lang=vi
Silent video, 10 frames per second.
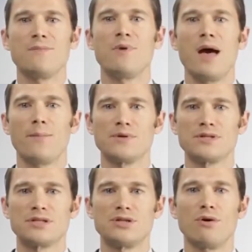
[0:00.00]
Điều tương
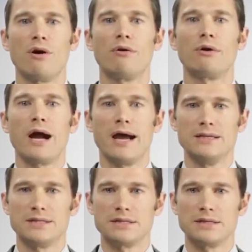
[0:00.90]
tự cũng xảy ra
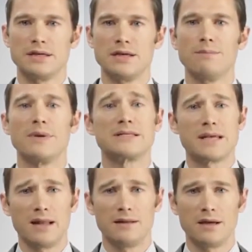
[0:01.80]
với đôi mắt của chúng
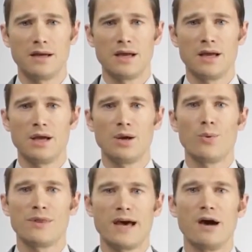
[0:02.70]
ta,
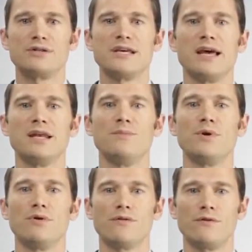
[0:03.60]
nhưng rất tiếc sẽ
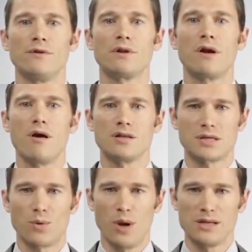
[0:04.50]
không có bất kỳ
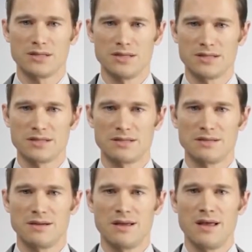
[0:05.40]
kết quả đẹp đẽ
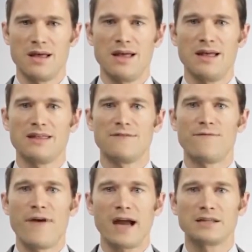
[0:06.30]
nào.
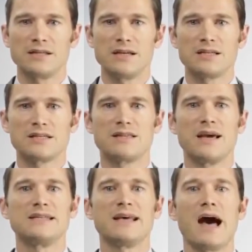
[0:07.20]
Thực tế là các
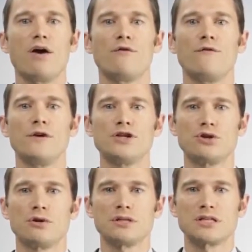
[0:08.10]
tế bào thị giác
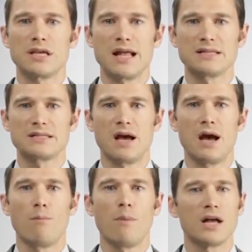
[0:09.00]
dễ bị tổn thương
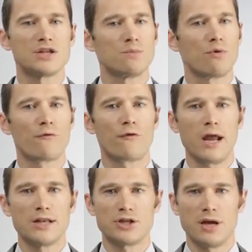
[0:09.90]
và nhạy cảm với
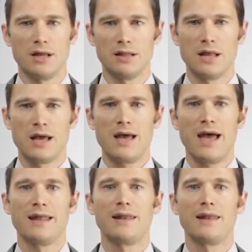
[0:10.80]
ánh sáng hơn nhiều